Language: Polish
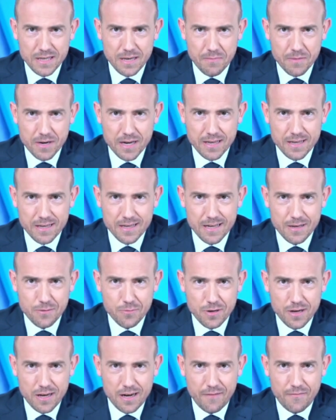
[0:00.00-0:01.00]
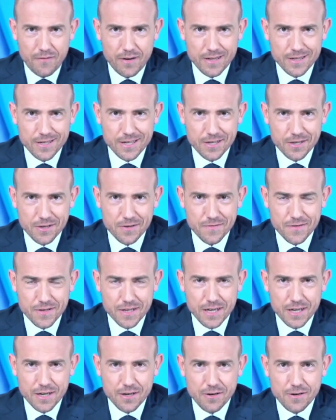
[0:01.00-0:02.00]
kandydaturę Rafała
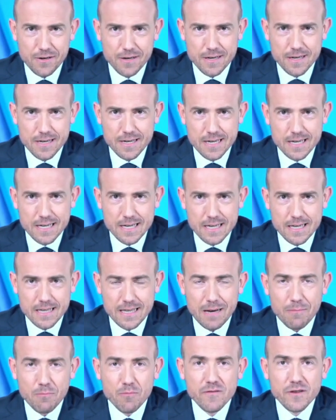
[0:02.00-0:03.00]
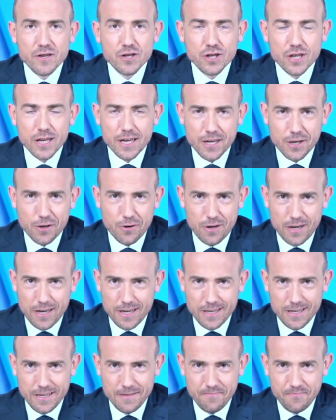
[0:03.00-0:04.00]
Trzaskowskiego, namówi cztery
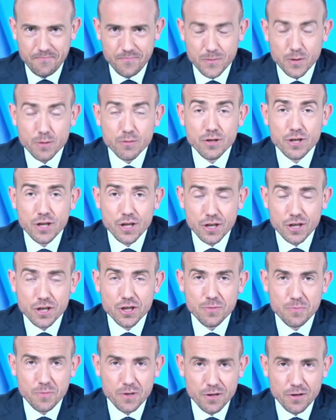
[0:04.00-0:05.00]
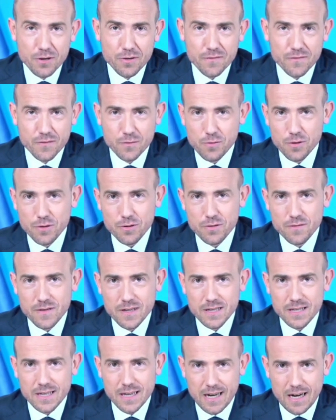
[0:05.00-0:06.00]
kolejne, to 10 milionów głosów
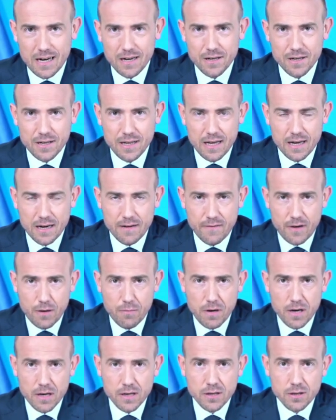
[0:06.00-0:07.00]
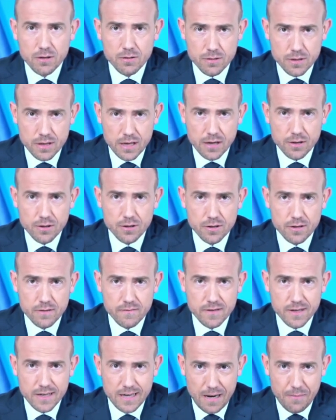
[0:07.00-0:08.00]
jest realne dla Rafała i to znaczy, że
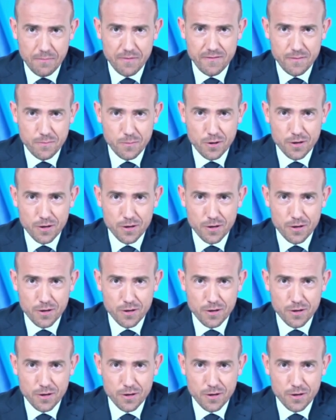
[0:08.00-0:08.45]
wygramy wybory.